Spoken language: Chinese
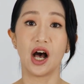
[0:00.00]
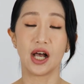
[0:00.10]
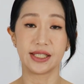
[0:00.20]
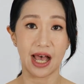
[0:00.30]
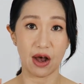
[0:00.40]

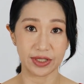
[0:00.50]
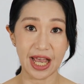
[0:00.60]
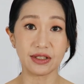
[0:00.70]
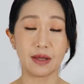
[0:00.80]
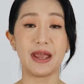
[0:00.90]
呃草
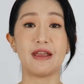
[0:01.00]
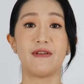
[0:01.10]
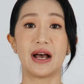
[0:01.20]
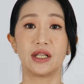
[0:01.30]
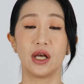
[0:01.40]
药的配
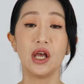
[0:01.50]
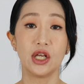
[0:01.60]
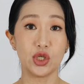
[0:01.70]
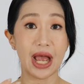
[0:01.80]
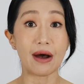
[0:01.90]
方呢，
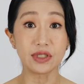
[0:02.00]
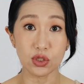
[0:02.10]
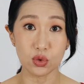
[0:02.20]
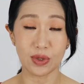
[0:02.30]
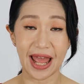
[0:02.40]
去熬
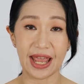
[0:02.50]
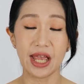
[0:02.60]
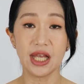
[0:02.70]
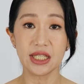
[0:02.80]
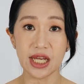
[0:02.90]
制出
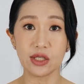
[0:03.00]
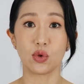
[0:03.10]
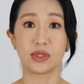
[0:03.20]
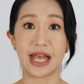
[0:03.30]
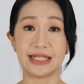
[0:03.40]
来，这
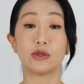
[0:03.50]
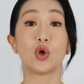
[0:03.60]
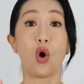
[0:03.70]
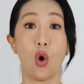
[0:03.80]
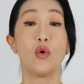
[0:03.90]
种才叫
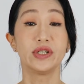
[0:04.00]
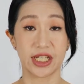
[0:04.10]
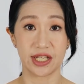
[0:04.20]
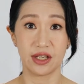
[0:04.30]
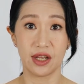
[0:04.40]
做红
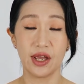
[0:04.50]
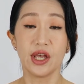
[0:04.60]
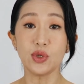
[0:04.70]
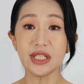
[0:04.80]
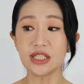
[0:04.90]
参。
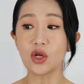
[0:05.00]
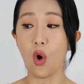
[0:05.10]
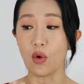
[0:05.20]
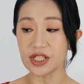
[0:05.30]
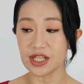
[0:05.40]
所以其实
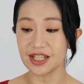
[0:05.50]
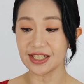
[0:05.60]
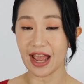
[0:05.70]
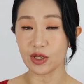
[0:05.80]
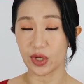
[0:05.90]
红参呢，
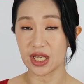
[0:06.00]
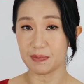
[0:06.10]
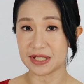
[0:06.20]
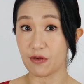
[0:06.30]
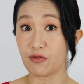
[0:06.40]
它有一个
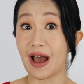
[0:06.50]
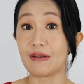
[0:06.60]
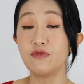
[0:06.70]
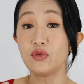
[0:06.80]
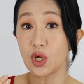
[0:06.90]
比较
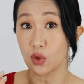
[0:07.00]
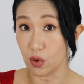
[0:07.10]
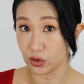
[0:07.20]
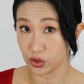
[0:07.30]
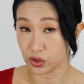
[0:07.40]
繁复的
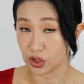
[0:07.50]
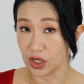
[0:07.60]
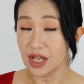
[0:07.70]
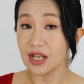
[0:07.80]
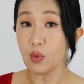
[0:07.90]
工序。
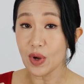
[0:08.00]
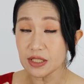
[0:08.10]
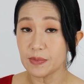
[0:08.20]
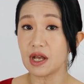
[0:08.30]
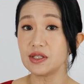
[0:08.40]
那为
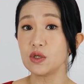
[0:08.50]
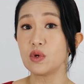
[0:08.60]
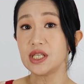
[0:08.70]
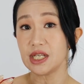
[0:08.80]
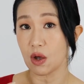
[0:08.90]
什么要经
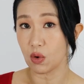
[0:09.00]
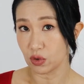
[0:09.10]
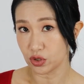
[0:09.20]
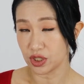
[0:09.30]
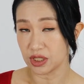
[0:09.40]
过这一道
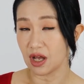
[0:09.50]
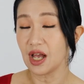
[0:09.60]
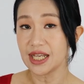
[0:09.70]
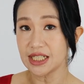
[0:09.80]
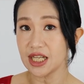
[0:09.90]
工序
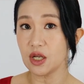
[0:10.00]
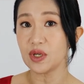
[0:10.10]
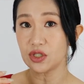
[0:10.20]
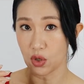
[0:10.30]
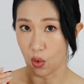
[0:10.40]
呢？是因
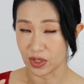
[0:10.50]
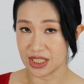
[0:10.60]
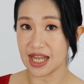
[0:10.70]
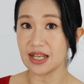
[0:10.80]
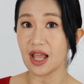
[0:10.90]
为首
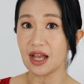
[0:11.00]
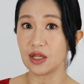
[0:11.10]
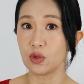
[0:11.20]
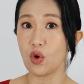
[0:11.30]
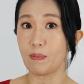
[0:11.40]
先它
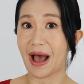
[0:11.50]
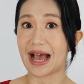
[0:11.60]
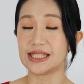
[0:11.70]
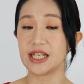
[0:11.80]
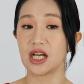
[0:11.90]
能够
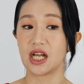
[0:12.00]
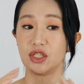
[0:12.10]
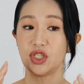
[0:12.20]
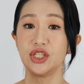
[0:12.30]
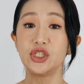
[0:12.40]
把这
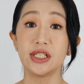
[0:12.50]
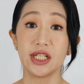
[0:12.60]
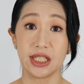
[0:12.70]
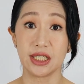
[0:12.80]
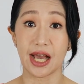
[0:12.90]
个人参的
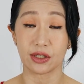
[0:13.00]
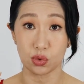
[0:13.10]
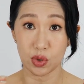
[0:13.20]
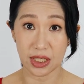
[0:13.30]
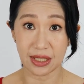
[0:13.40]
营养
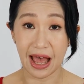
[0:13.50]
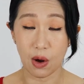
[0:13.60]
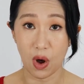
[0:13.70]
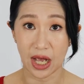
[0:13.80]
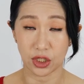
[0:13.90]
最大
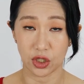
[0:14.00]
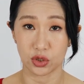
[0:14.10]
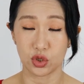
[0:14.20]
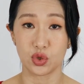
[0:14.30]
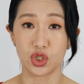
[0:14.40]
化
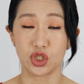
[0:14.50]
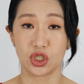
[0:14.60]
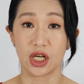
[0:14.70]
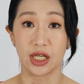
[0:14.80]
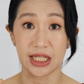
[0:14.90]
的就
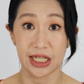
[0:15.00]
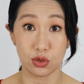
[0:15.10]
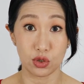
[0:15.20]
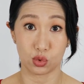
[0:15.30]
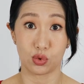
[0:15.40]
是呃提
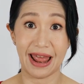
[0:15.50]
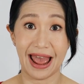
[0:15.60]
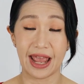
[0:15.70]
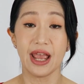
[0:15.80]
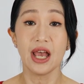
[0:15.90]
取出
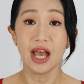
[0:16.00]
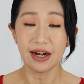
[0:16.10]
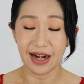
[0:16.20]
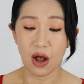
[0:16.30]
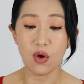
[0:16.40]
来，
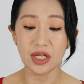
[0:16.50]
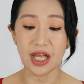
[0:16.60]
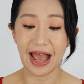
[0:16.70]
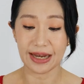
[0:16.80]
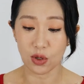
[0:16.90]
然后呢
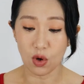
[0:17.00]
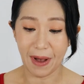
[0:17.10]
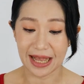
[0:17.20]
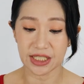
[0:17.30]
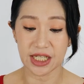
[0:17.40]
还能够
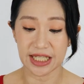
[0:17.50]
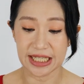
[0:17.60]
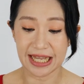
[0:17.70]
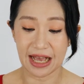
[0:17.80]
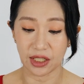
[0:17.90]
把这个
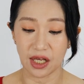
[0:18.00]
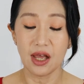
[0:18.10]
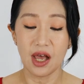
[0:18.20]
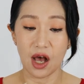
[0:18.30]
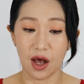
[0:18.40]
营养呢
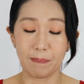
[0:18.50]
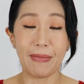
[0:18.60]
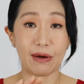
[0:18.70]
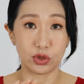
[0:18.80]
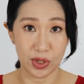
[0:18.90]
呃
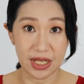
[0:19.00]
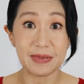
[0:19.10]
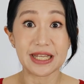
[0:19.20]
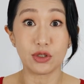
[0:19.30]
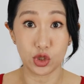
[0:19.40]
保存的
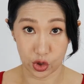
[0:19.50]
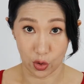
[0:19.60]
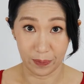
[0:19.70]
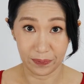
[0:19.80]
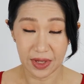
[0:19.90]
比较久，
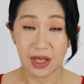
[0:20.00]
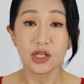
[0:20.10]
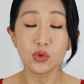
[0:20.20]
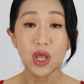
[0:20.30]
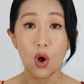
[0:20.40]

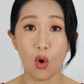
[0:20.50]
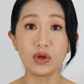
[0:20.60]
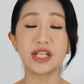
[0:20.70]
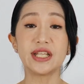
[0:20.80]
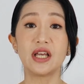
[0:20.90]
所以红
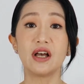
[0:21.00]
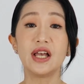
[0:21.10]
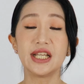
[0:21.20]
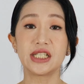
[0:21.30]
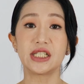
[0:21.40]
参
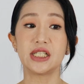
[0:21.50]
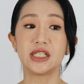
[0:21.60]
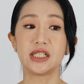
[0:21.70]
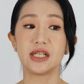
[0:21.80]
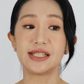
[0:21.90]
呢
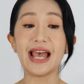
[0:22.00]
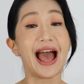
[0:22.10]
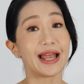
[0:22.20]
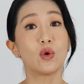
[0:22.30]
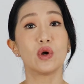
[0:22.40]
是在
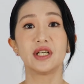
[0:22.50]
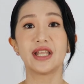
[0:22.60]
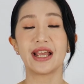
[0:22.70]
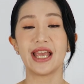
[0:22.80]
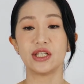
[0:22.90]
韩国呢
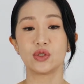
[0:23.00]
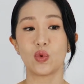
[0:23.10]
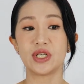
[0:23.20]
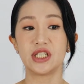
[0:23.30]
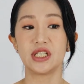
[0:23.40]
它可以
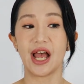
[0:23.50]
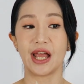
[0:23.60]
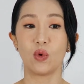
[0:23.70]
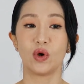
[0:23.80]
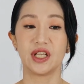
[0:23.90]
说是
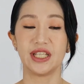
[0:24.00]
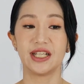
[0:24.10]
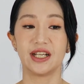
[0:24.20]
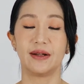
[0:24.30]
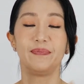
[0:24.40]
韩国的一
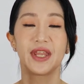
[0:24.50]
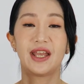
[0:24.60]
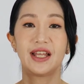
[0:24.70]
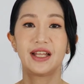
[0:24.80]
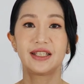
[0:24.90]
个
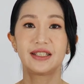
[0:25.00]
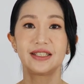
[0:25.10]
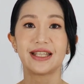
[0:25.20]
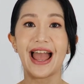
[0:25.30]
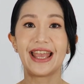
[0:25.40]

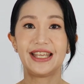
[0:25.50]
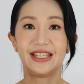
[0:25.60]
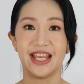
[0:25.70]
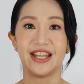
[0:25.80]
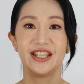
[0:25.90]
代
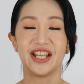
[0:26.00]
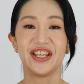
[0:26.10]
言